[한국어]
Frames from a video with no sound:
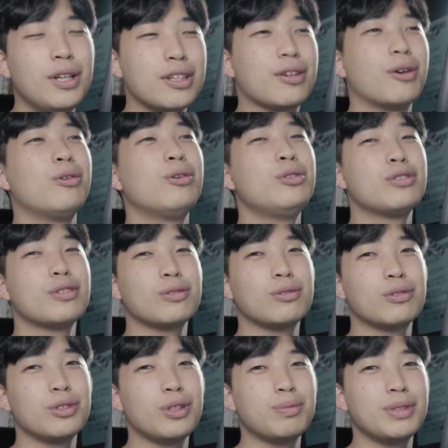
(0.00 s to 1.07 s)

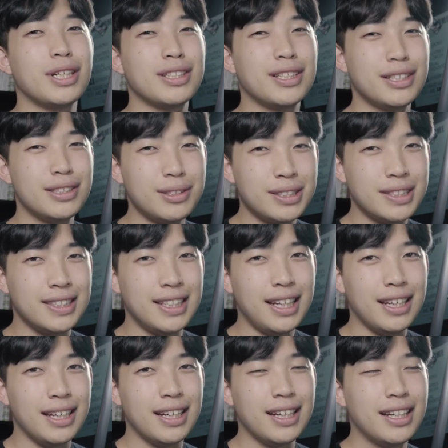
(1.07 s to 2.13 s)
결론적으로 협상을
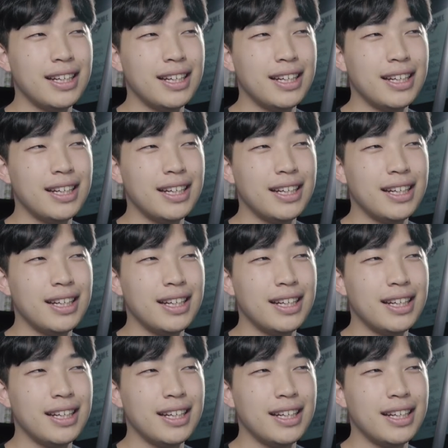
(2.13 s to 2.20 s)
했었는데